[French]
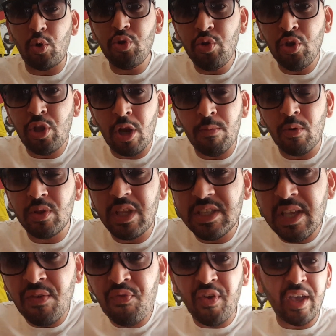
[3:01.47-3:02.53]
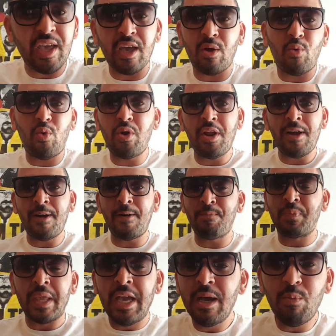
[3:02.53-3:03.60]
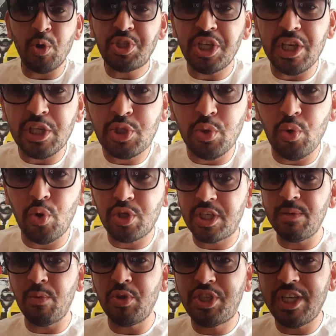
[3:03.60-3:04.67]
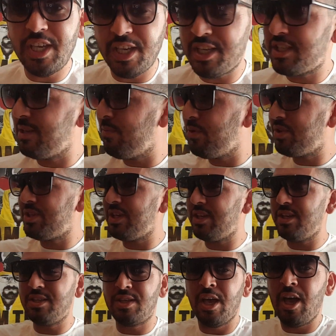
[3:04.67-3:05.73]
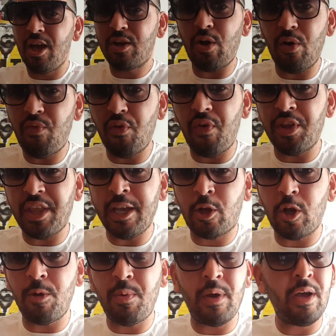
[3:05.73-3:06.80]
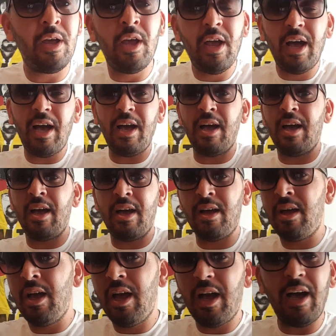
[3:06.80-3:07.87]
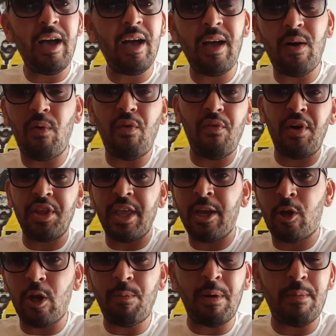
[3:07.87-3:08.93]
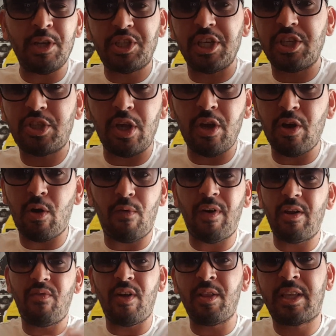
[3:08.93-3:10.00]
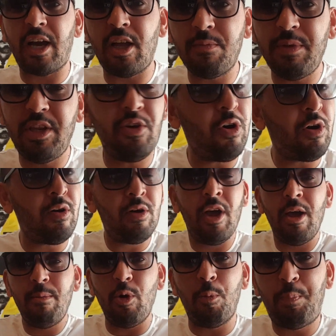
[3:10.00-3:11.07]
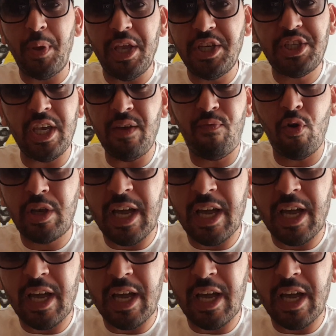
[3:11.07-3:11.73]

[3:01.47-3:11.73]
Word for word: connu dans le monde des affaires. Voilà. Moi, j'ai des sources, ils me disent, ils me disent quand on veut vendre un club à, euh, euh, euh, on veut vendre un club à Manchester, on va le vendre 40 millions, mais au PSG, il vaut